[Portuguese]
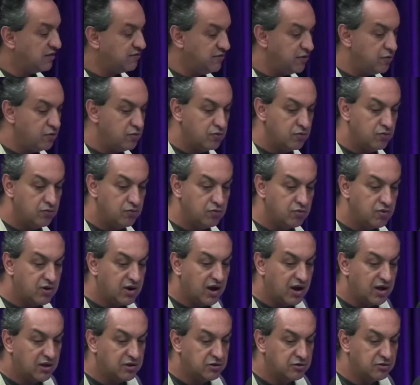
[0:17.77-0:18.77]
ver um, um
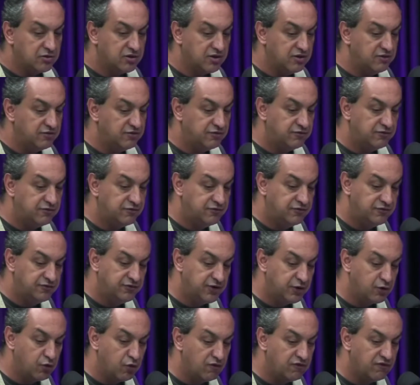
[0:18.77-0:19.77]
caso que
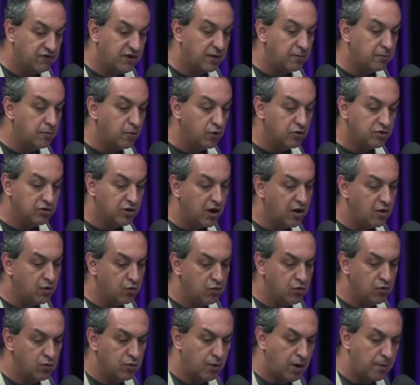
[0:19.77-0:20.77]
ficou famoso? Ah,
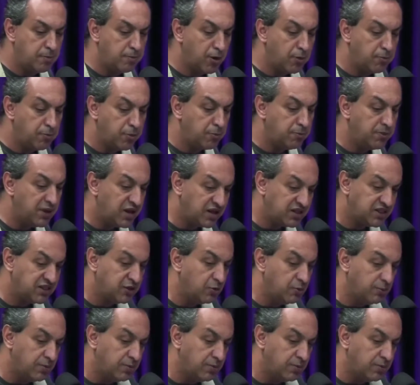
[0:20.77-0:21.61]
o, a própria Operação